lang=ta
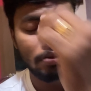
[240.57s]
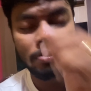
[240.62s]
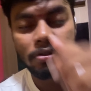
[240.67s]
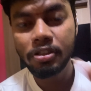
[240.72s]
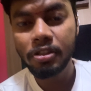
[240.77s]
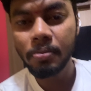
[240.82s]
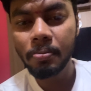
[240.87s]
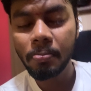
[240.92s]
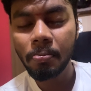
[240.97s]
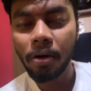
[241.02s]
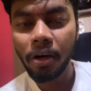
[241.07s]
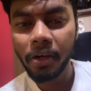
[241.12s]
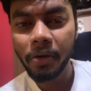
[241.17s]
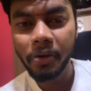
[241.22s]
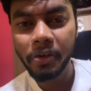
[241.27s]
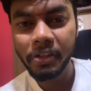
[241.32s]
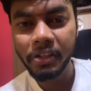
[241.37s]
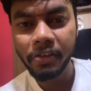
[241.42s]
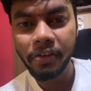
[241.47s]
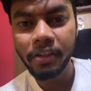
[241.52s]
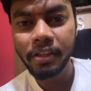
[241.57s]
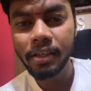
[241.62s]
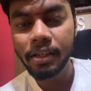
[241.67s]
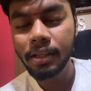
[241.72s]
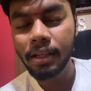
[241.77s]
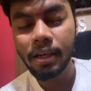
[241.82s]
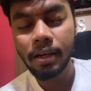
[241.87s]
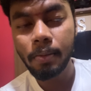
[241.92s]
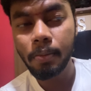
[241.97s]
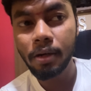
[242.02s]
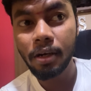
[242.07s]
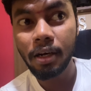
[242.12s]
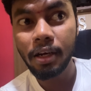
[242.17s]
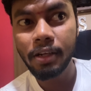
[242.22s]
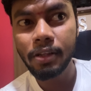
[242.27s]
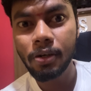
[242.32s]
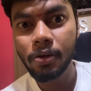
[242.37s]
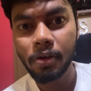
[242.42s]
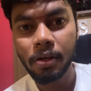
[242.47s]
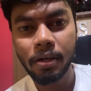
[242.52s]
ஜிம் பாய் ஒருத்தர் வந்திருந்தார் நம்ம
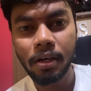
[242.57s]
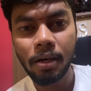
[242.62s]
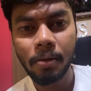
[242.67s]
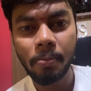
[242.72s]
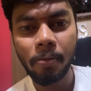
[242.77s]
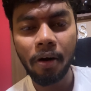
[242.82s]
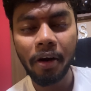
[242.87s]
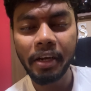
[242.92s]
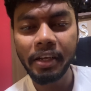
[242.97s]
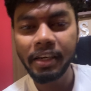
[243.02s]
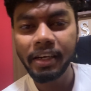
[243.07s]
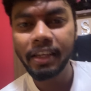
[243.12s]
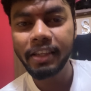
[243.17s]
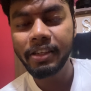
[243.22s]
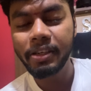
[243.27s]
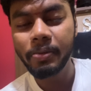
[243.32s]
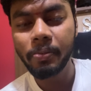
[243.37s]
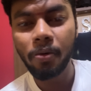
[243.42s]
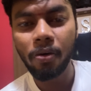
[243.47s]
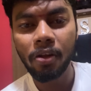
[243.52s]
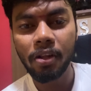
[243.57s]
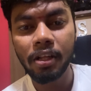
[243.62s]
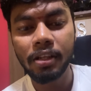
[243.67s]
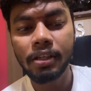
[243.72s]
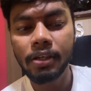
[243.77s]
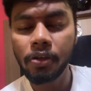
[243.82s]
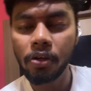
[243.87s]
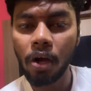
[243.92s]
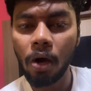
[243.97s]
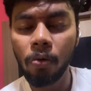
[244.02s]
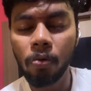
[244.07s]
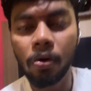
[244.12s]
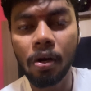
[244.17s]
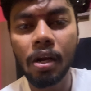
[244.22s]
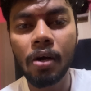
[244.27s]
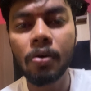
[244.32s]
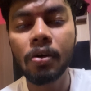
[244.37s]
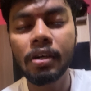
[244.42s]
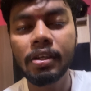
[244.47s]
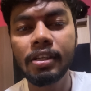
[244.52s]
கல்யாணத்தில் கூட நல்லா பாடியெல்லாம் இருந்துட்டு மோலாம் இருந்துட்டு
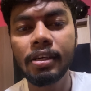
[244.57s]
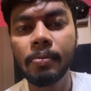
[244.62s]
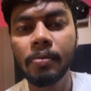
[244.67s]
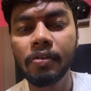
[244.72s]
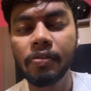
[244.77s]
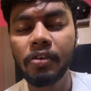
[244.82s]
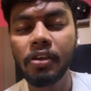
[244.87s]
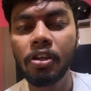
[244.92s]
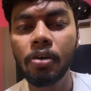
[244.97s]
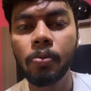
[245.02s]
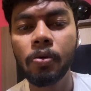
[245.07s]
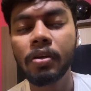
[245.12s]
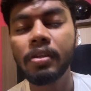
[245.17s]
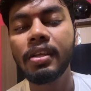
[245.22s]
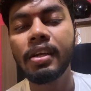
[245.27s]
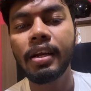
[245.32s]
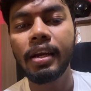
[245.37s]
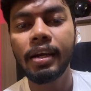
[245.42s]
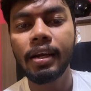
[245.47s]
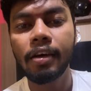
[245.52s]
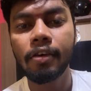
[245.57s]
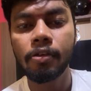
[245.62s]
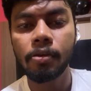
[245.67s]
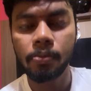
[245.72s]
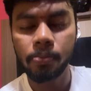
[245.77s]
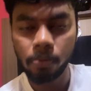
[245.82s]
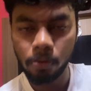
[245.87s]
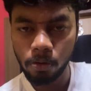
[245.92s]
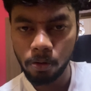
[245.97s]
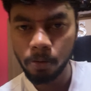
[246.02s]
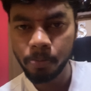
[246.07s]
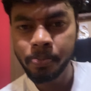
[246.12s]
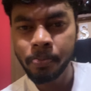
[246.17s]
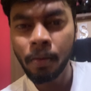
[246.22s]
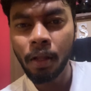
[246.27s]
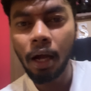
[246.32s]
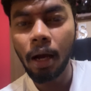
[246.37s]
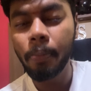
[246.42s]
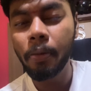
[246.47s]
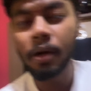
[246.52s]
அவர்லாம் உட்காந்து நமக்கு வீடியோ போட்டிருந்தார் என்ன ப்ரோ
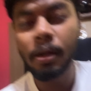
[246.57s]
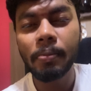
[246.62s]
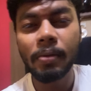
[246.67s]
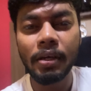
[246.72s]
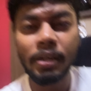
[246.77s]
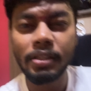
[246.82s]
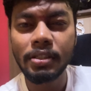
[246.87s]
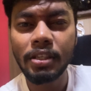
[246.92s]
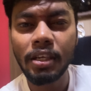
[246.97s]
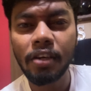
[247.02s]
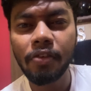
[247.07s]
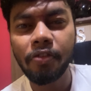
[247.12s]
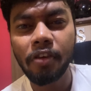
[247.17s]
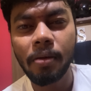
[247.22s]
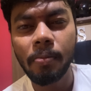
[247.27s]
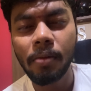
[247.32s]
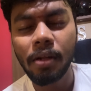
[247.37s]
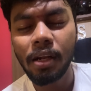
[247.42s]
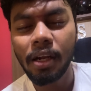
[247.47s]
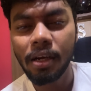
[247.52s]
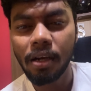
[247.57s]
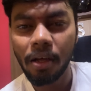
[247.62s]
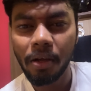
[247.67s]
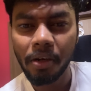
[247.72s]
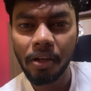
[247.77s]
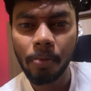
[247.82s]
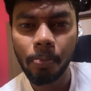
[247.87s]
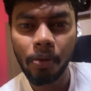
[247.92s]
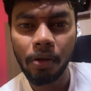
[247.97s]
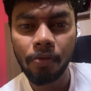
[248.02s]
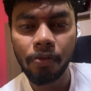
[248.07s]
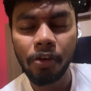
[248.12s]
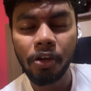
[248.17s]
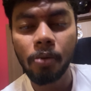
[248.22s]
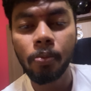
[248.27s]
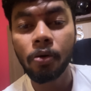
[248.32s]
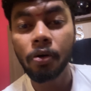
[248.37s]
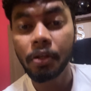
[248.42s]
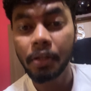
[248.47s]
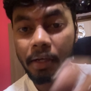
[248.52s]
அப்புறம் நம்ம ஹெச்ஆர் ஃபேமிலிலாம் நிறைய பேர் வீடியோ
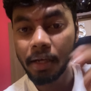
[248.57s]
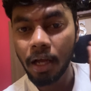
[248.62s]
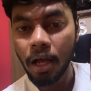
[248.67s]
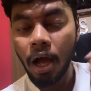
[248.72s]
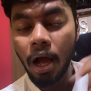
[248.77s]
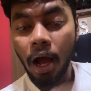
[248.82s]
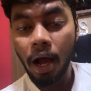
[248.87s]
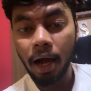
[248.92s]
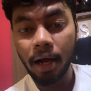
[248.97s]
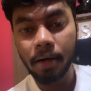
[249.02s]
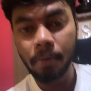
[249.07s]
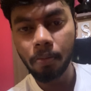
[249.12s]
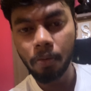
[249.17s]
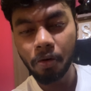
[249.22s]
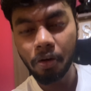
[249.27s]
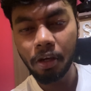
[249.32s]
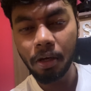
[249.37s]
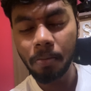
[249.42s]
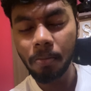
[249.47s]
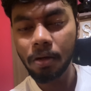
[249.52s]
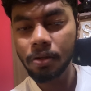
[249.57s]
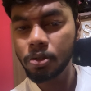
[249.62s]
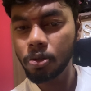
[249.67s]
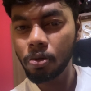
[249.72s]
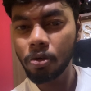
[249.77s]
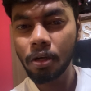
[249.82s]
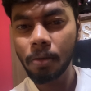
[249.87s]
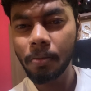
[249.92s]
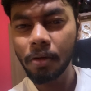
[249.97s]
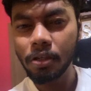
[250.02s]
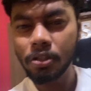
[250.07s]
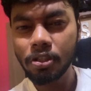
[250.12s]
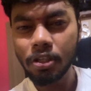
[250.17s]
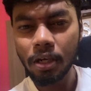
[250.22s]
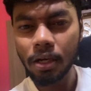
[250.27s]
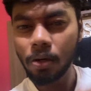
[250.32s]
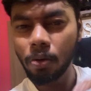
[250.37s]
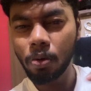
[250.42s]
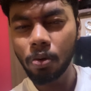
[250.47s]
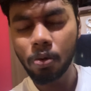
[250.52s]
போட்டிருந்தாங்க அண்ட் முக்கியமாக சொல்லணும் நம்ம
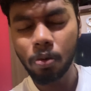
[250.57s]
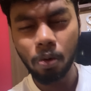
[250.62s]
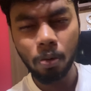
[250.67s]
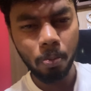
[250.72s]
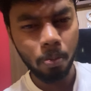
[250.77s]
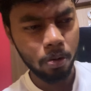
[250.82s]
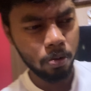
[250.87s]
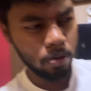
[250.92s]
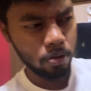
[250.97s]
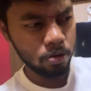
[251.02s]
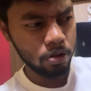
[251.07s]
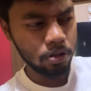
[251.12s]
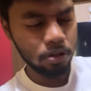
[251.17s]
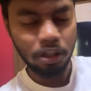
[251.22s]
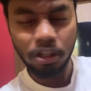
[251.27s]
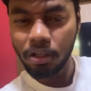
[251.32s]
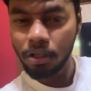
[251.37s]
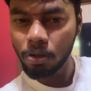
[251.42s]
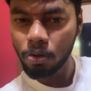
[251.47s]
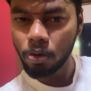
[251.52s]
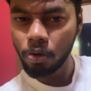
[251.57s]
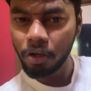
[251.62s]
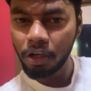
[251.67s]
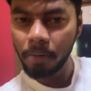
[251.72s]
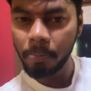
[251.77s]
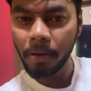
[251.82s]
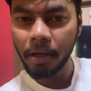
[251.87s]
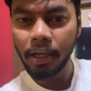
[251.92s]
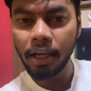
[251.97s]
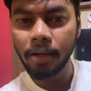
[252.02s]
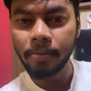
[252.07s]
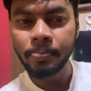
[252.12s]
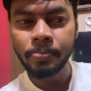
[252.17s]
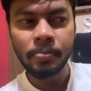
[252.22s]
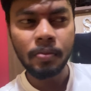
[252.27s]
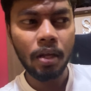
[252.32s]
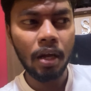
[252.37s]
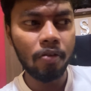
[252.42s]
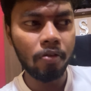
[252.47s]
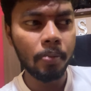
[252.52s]
ஹெச்ஆரில் ஒரு ரொம்ப சின்ன குட்டி பையன்
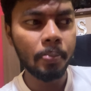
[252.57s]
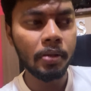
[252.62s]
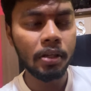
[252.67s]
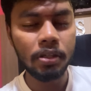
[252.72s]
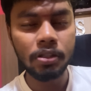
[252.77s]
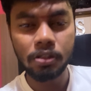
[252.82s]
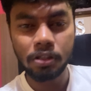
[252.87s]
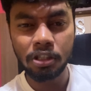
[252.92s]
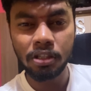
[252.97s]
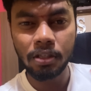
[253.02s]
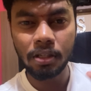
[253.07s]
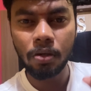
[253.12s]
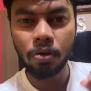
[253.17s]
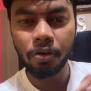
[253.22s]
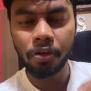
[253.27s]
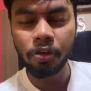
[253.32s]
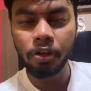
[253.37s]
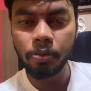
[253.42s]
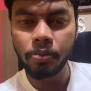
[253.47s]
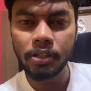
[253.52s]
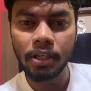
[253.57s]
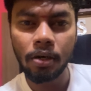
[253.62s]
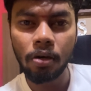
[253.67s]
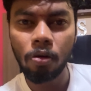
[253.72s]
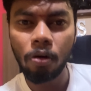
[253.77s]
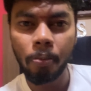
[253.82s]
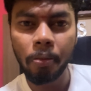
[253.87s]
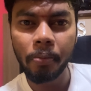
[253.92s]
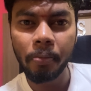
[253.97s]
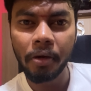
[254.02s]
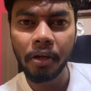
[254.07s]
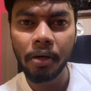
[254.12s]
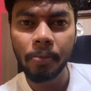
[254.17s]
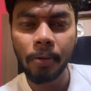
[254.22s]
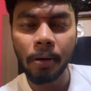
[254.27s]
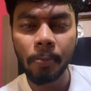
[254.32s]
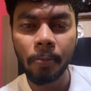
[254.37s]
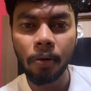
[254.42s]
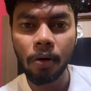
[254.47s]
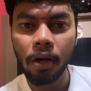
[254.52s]
அவன் இப்போ தான் சின்னதாக ஒரு யூடியூப் சேனல் ஓப்பன்
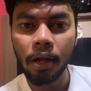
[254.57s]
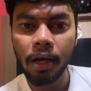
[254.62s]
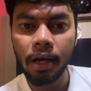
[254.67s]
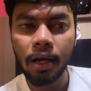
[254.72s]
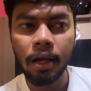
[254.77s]
பண்ணியிருப்பான் போல்